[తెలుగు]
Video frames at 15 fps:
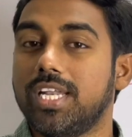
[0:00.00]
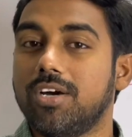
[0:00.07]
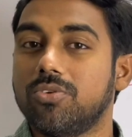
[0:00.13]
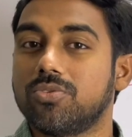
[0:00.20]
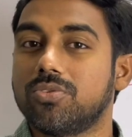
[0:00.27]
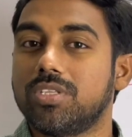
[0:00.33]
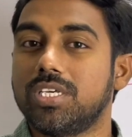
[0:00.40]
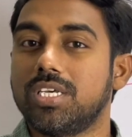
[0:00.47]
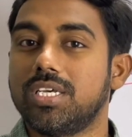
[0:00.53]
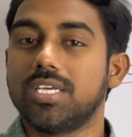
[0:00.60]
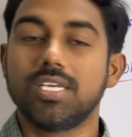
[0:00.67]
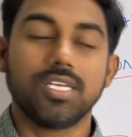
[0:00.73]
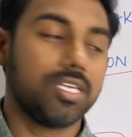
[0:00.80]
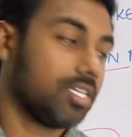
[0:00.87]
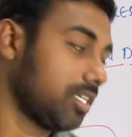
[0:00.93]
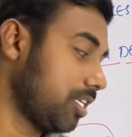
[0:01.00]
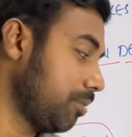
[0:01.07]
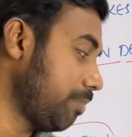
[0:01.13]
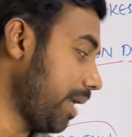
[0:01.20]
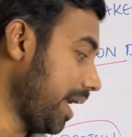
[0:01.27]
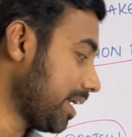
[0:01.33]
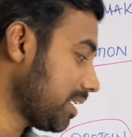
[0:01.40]
ఎలా అవుతుంది ఈ
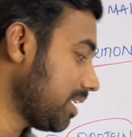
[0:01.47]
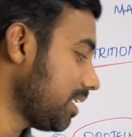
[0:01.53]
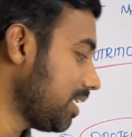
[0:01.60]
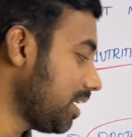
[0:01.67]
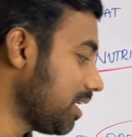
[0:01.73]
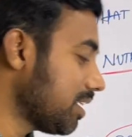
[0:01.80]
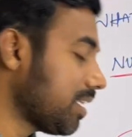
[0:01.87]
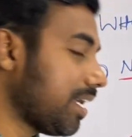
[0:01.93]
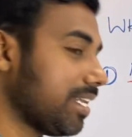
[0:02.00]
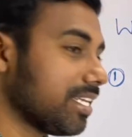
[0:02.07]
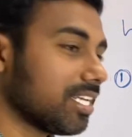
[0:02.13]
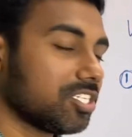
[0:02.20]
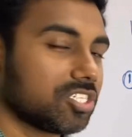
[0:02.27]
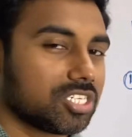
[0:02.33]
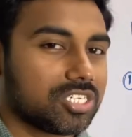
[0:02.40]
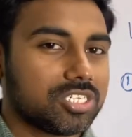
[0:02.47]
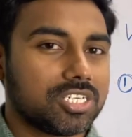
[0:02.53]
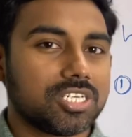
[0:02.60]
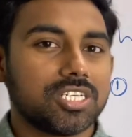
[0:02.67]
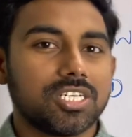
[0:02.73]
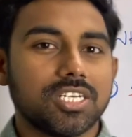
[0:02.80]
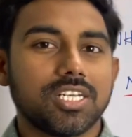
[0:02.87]
బ్యాక్టీరియా దాన్ని ఇంకా చిన్న
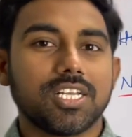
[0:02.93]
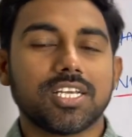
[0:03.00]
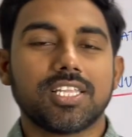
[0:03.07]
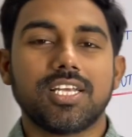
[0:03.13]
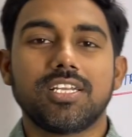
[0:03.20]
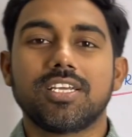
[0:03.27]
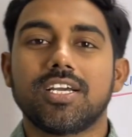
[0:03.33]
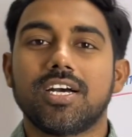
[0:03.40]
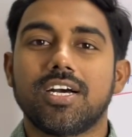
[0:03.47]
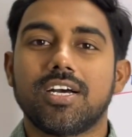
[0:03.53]
చిన్నగా దాన్ని